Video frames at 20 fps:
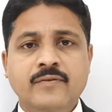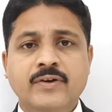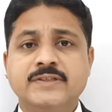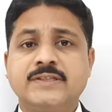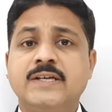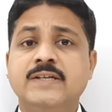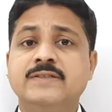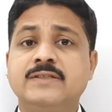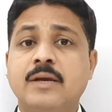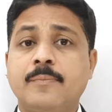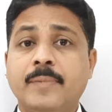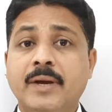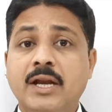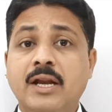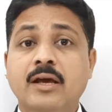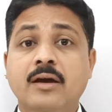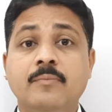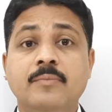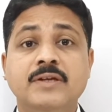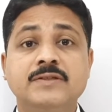वैसे इसके
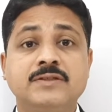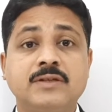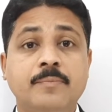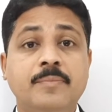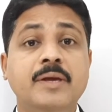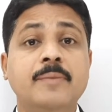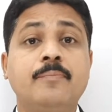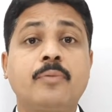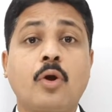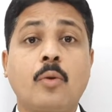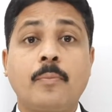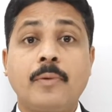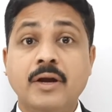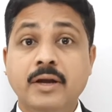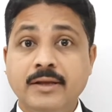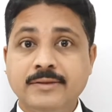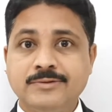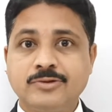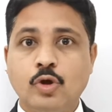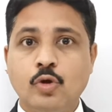पहले हमने सभी
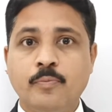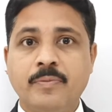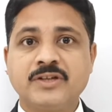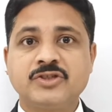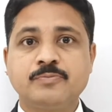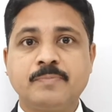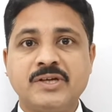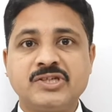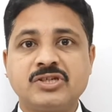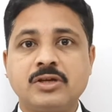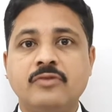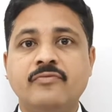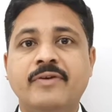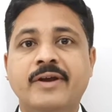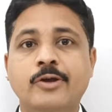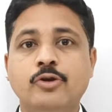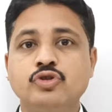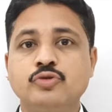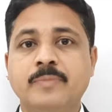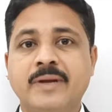प्रॉपर्टीज के ऊपर स्पेशल
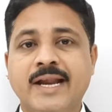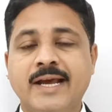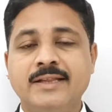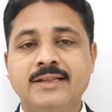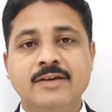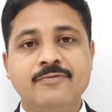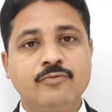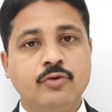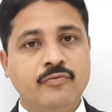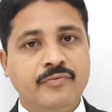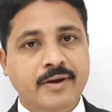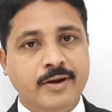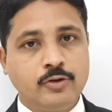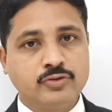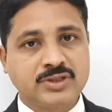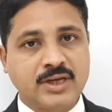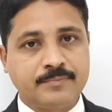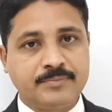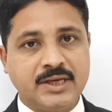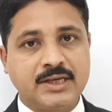वीडियोज बनाए थे वो
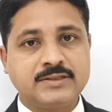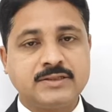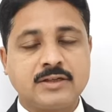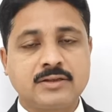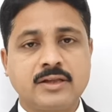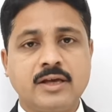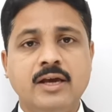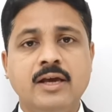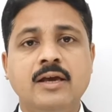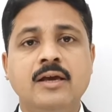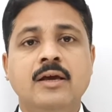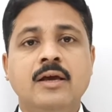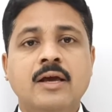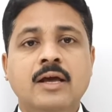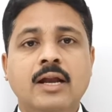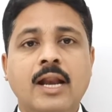वीडियोज आप देख सकते हैं